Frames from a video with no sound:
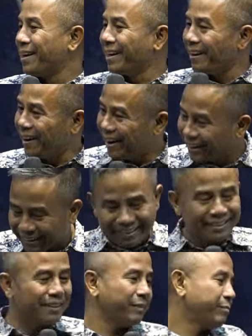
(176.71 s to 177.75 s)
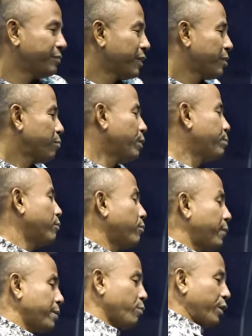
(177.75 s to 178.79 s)
amen ớt bị
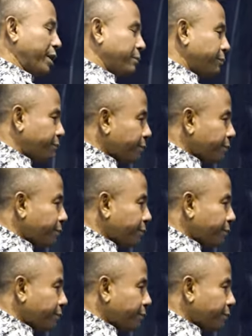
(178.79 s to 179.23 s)
bèn phê buồn này